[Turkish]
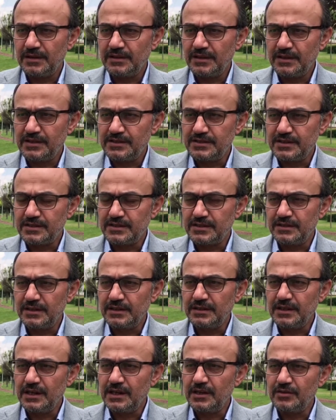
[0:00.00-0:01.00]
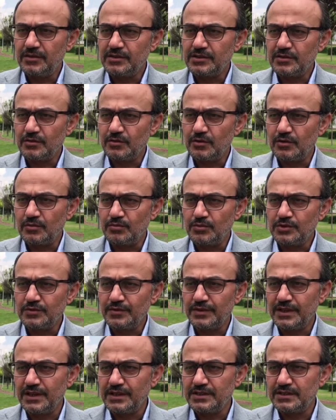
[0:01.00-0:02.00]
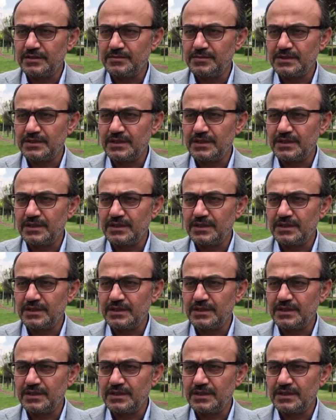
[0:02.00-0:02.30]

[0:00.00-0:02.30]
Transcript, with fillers: neticesinde daha önce olmuş ve geçtiğimiz